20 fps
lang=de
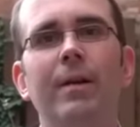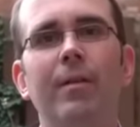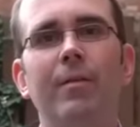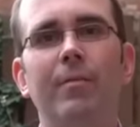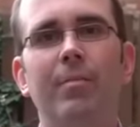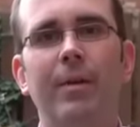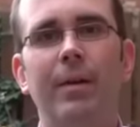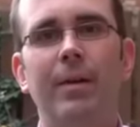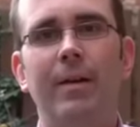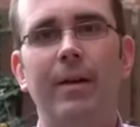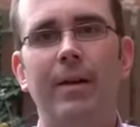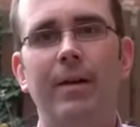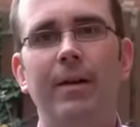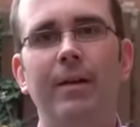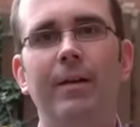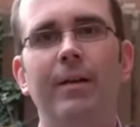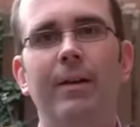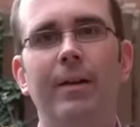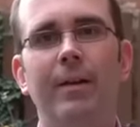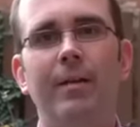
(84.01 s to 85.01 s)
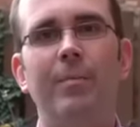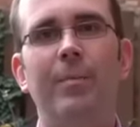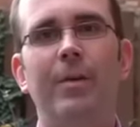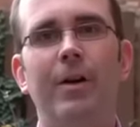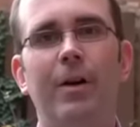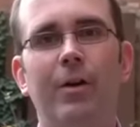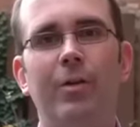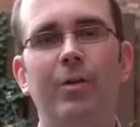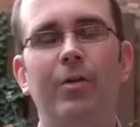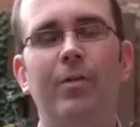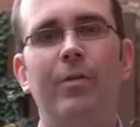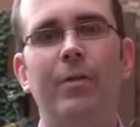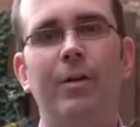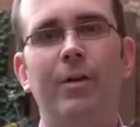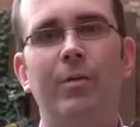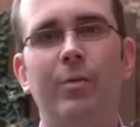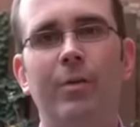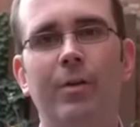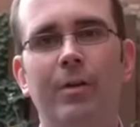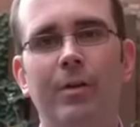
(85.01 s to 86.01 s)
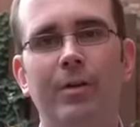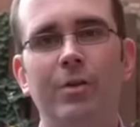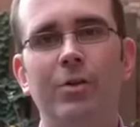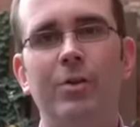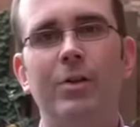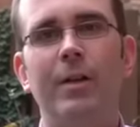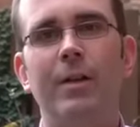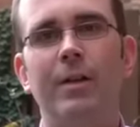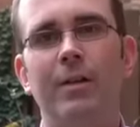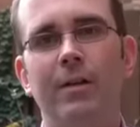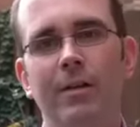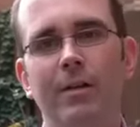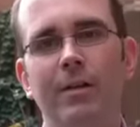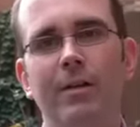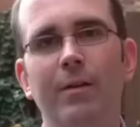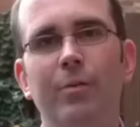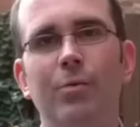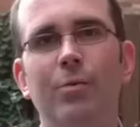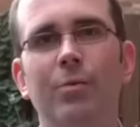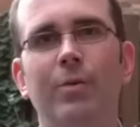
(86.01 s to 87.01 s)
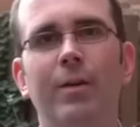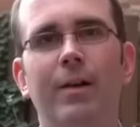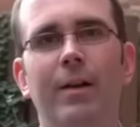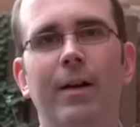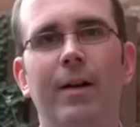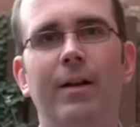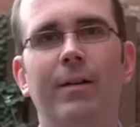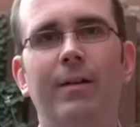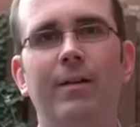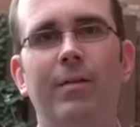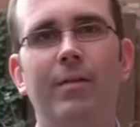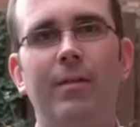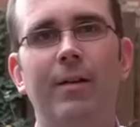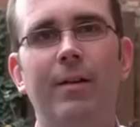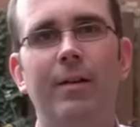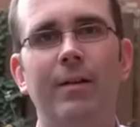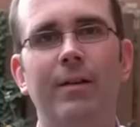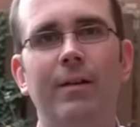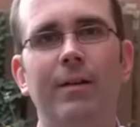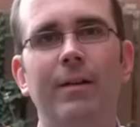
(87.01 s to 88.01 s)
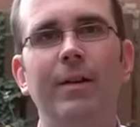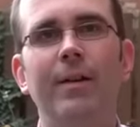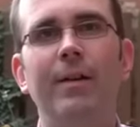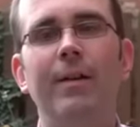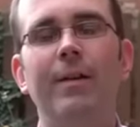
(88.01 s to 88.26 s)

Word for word: dass man dann eben auch sich dorthin stellt, denen die rote Karte zeigt,